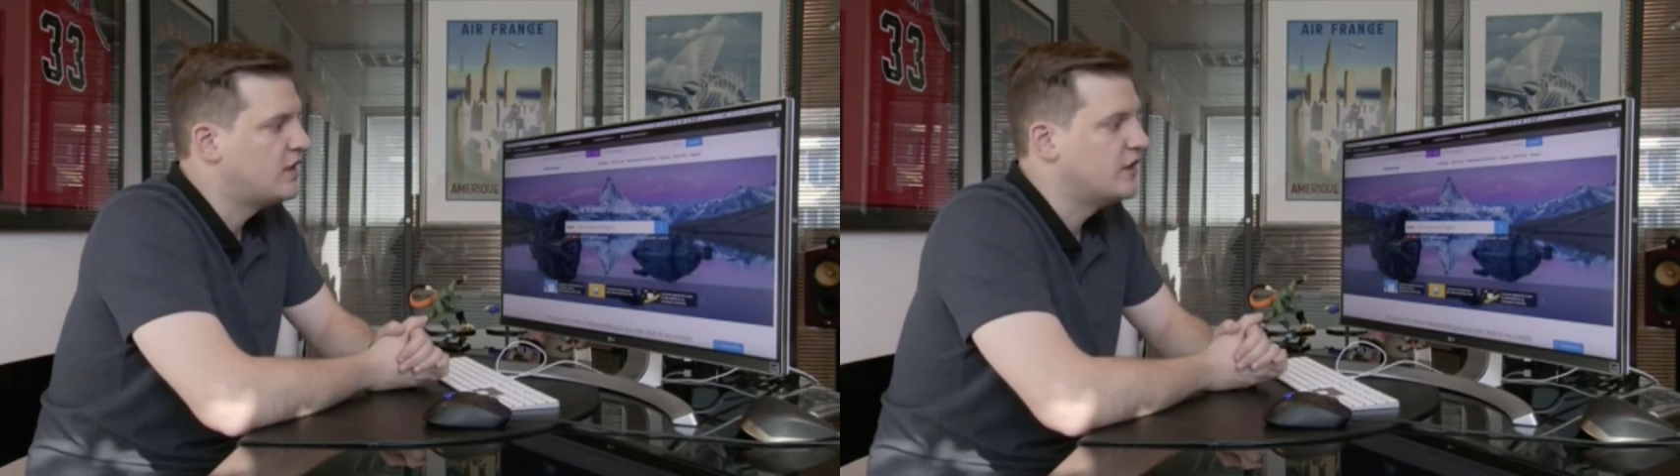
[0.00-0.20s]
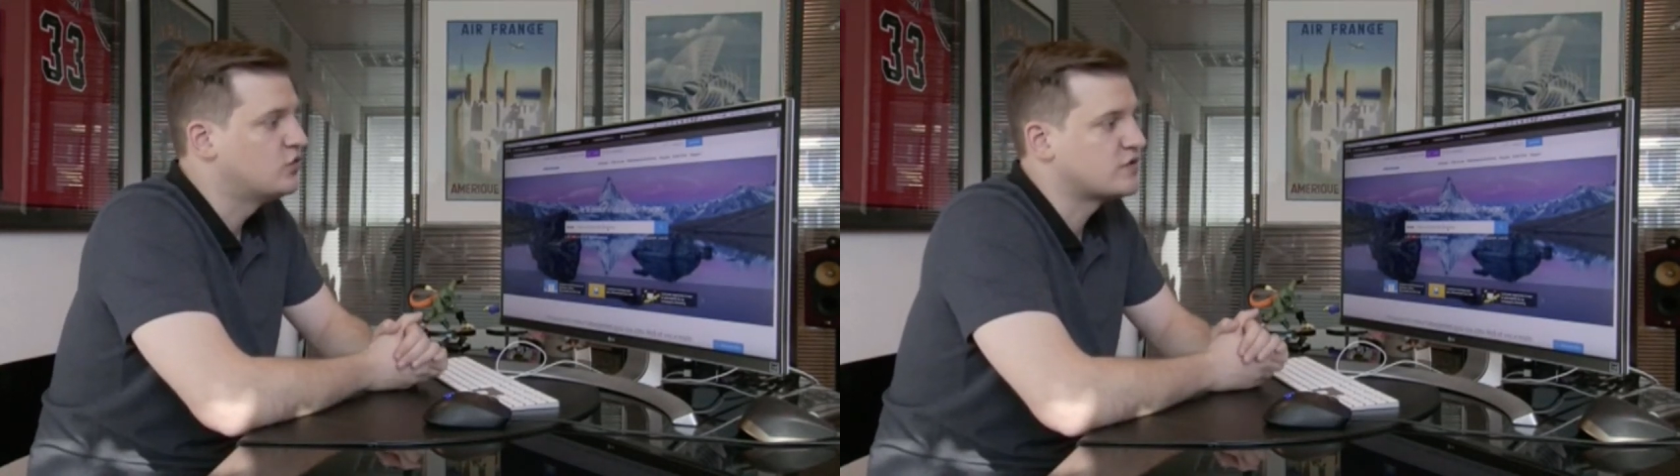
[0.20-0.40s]

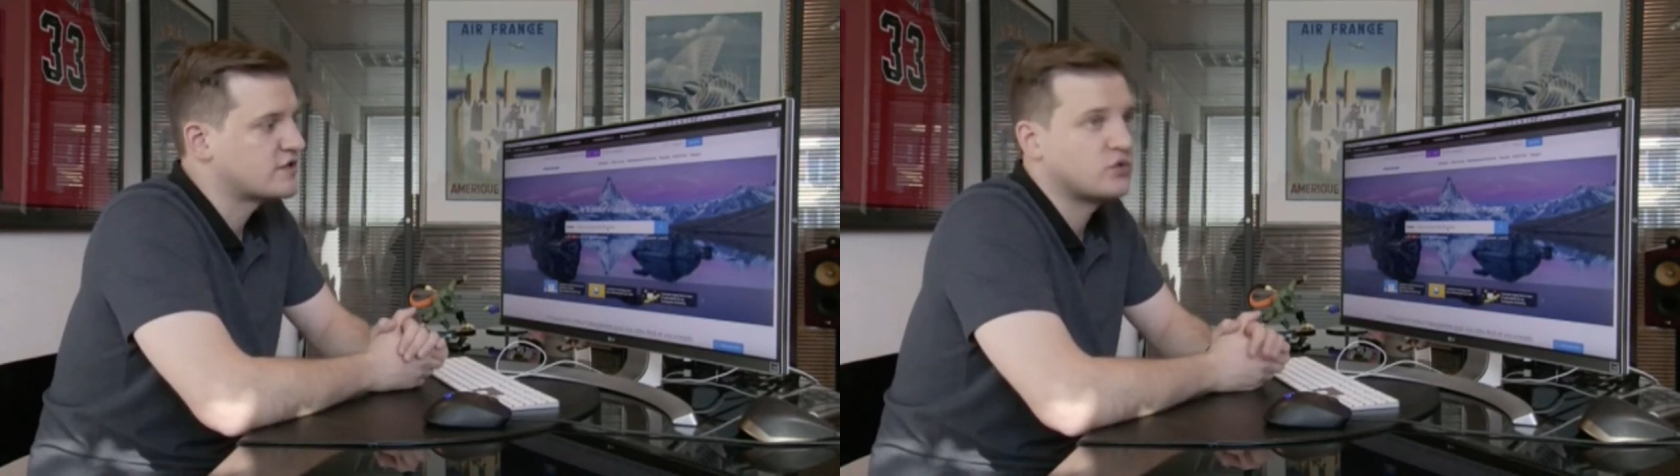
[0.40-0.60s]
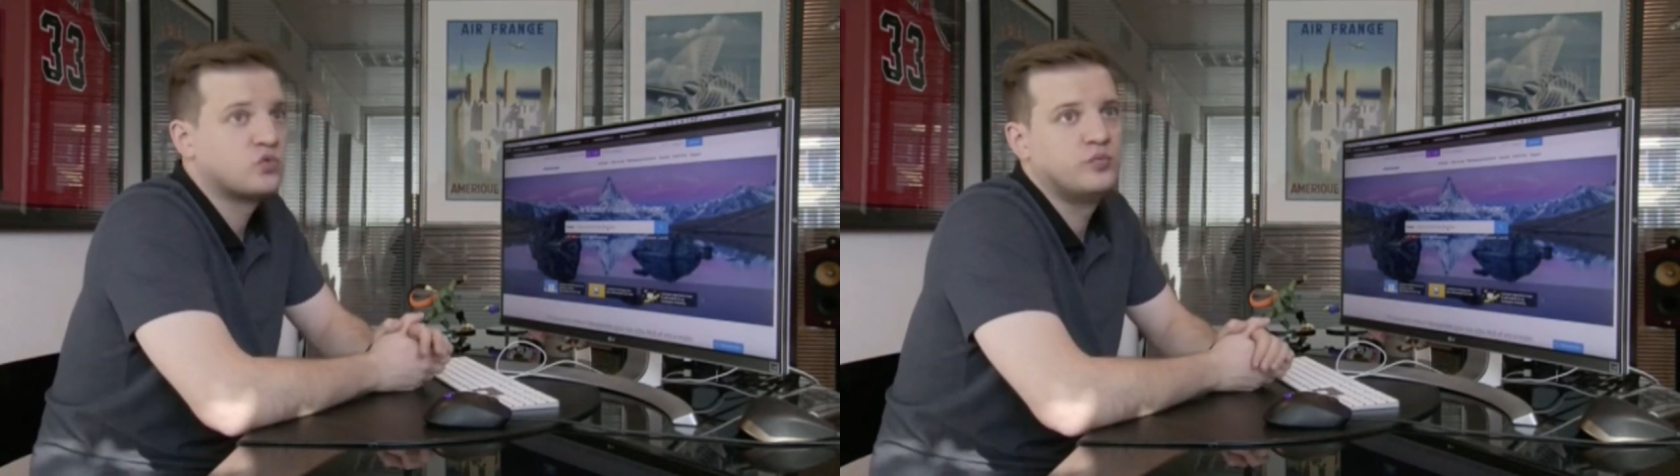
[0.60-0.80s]
Et tout ça
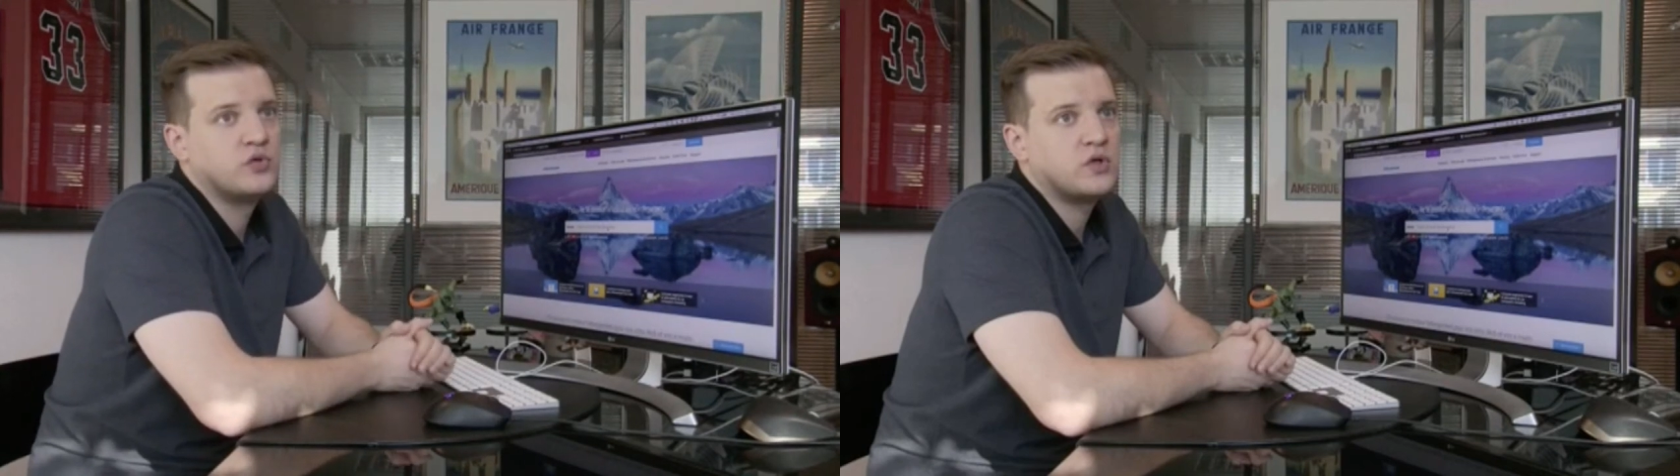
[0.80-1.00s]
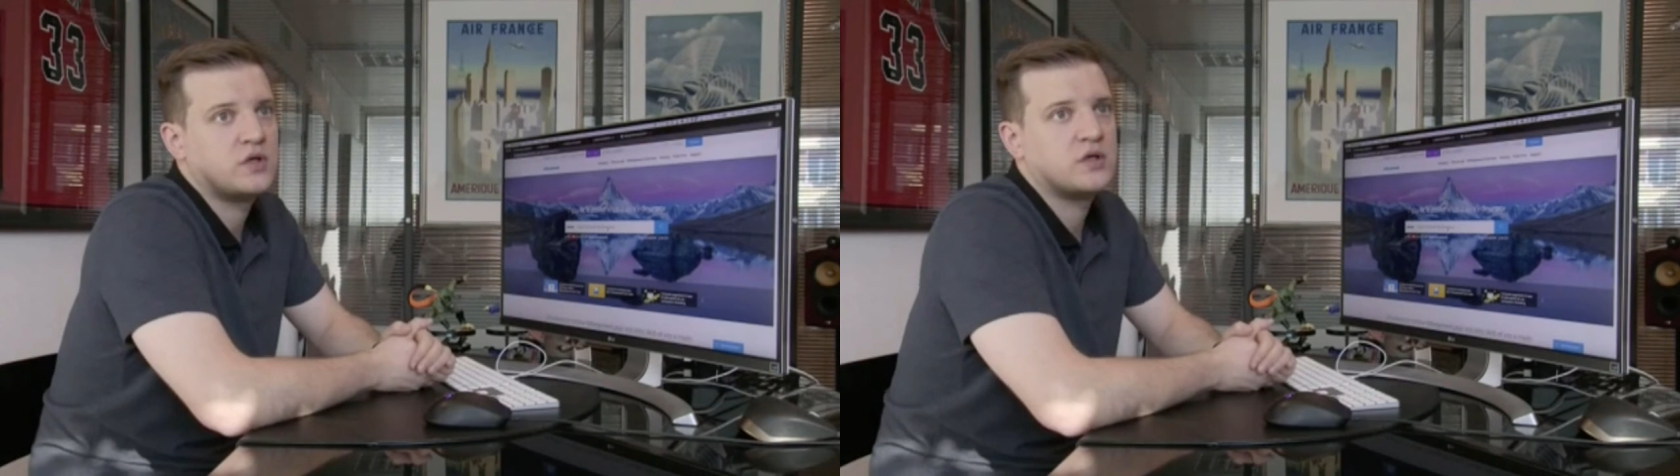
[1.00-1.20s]
sans
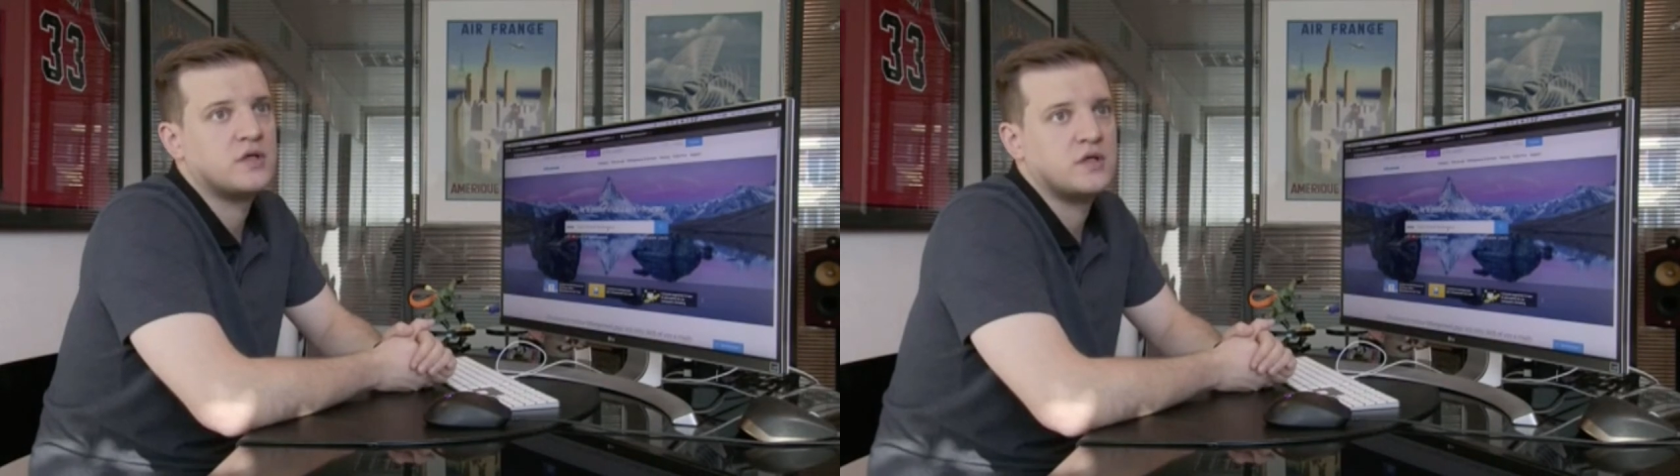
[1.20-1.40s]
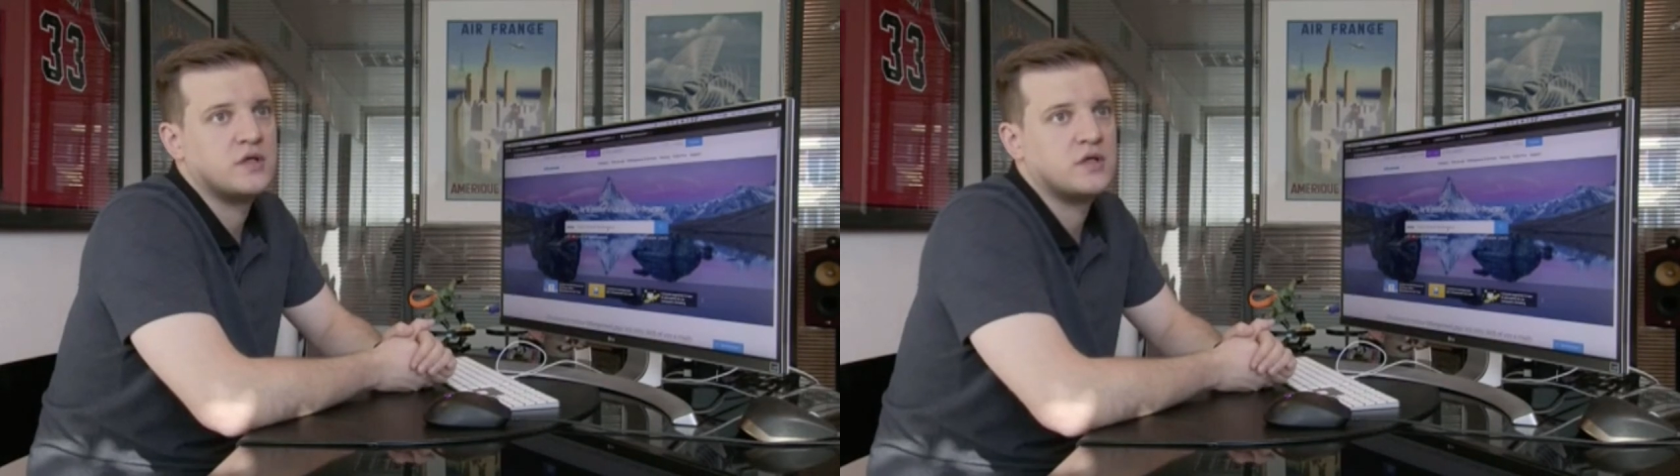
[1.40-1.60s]
coupure.
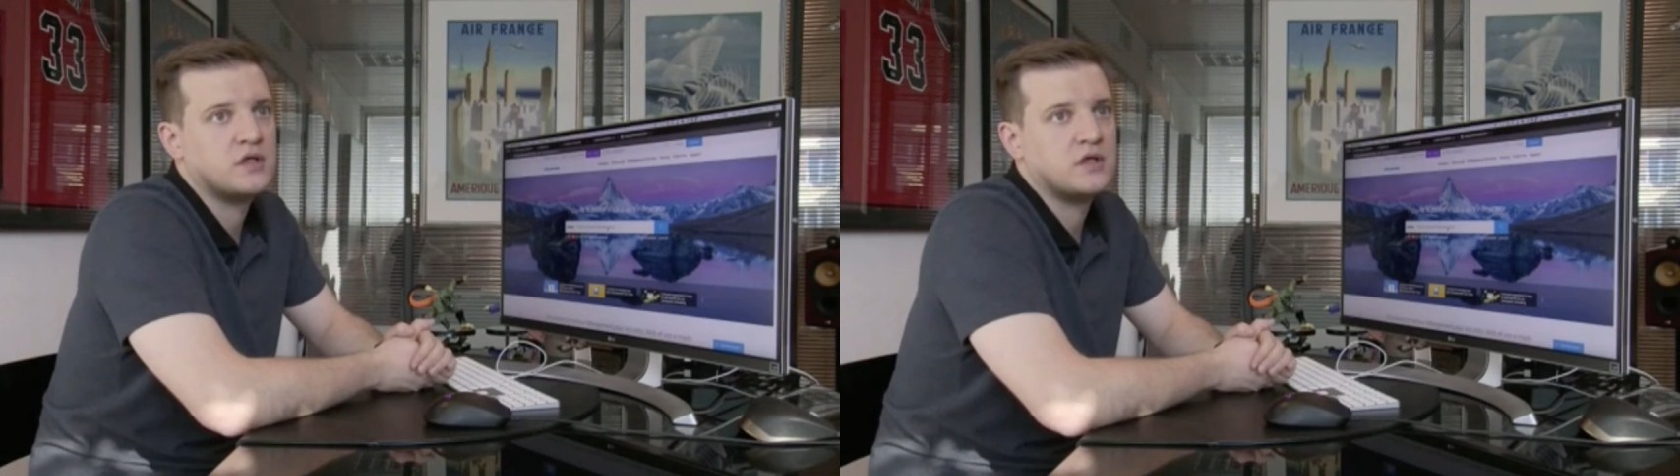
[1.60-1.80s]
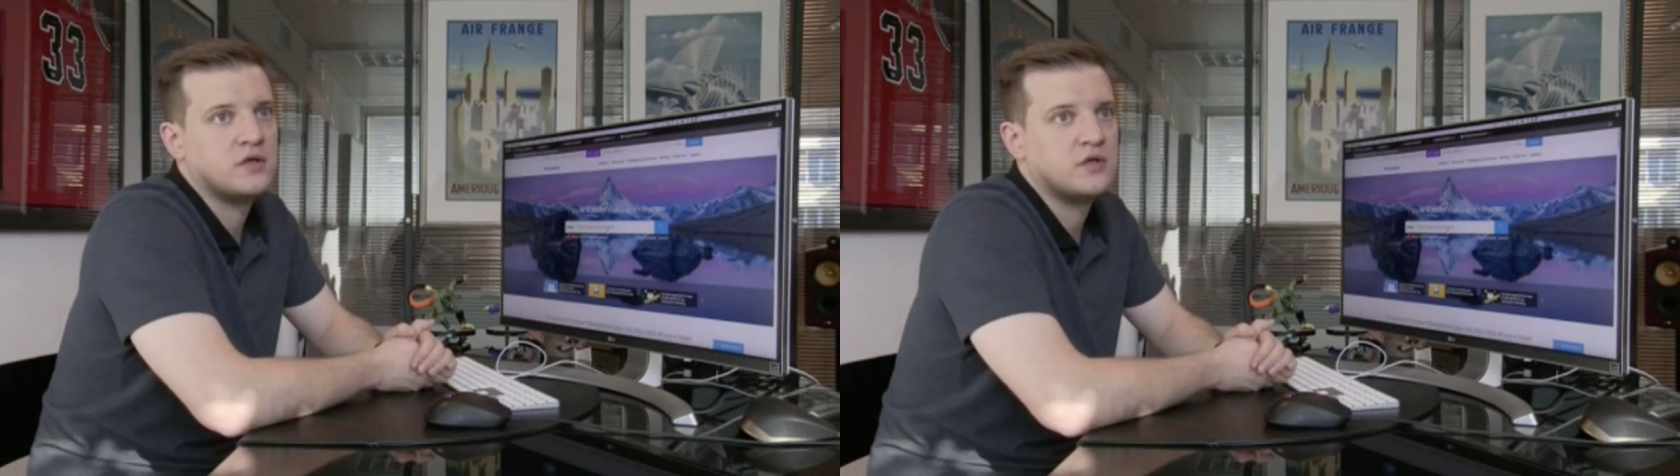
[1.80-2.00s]

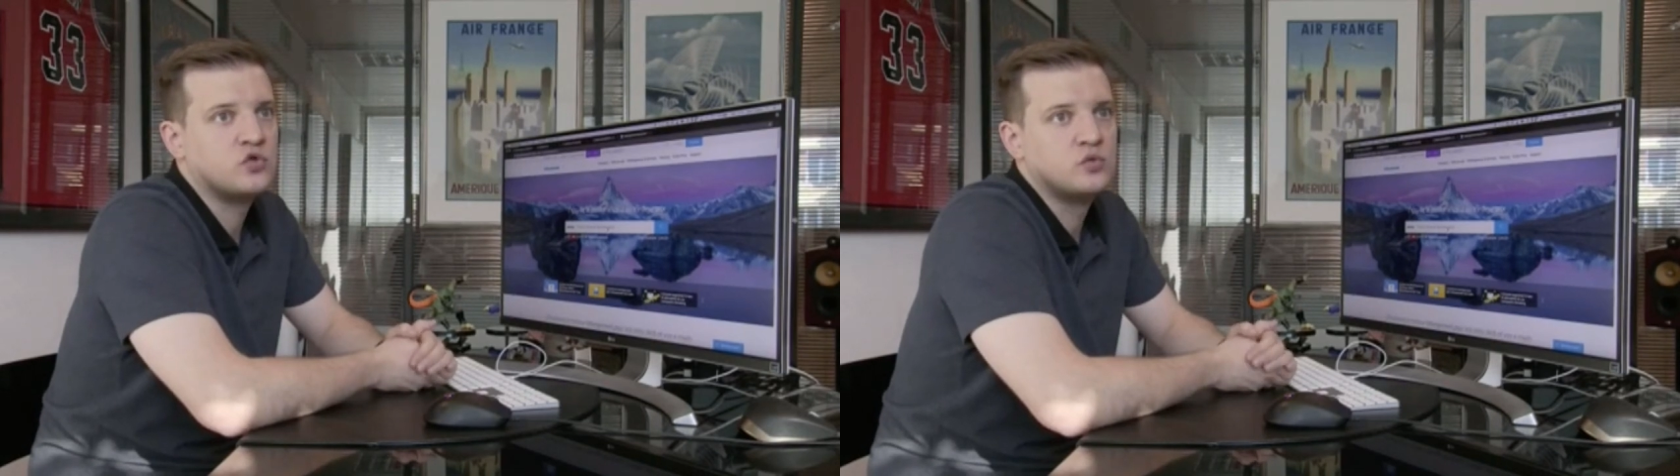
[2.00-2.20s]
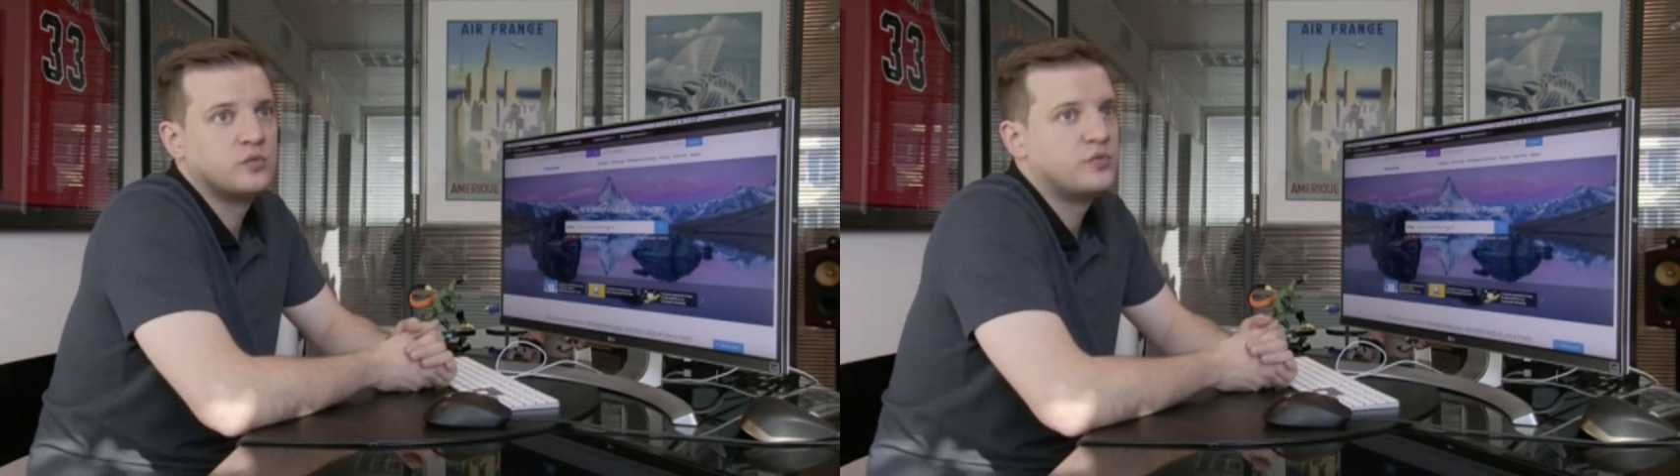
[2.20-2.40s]
Et tout le monde peut